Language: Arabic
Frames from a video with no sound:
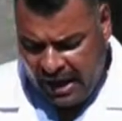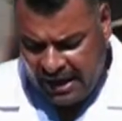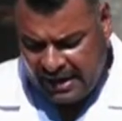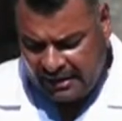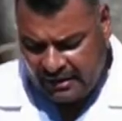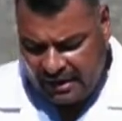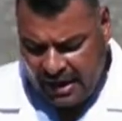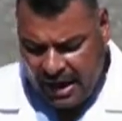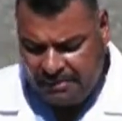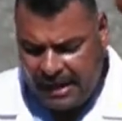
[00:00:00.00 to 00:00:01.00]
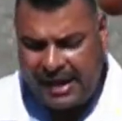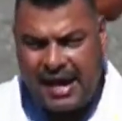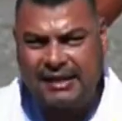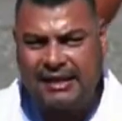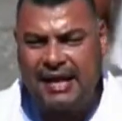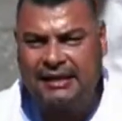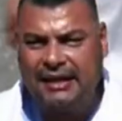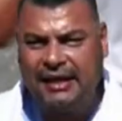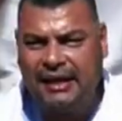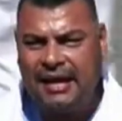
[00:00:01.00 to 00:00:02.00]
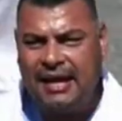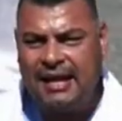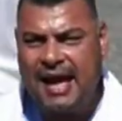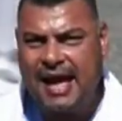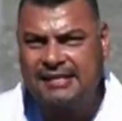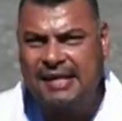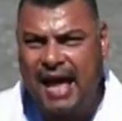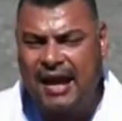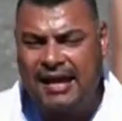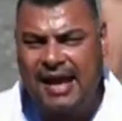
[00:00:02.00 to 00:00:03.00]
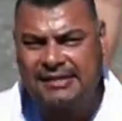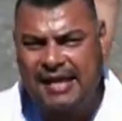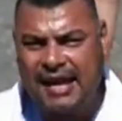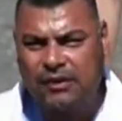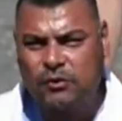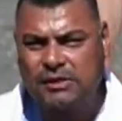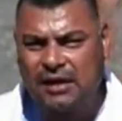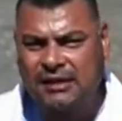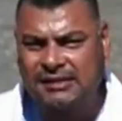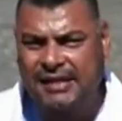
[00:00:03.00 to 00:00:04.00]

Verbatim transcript: عدد البلاغات التي لا, زال لا زالت وزارة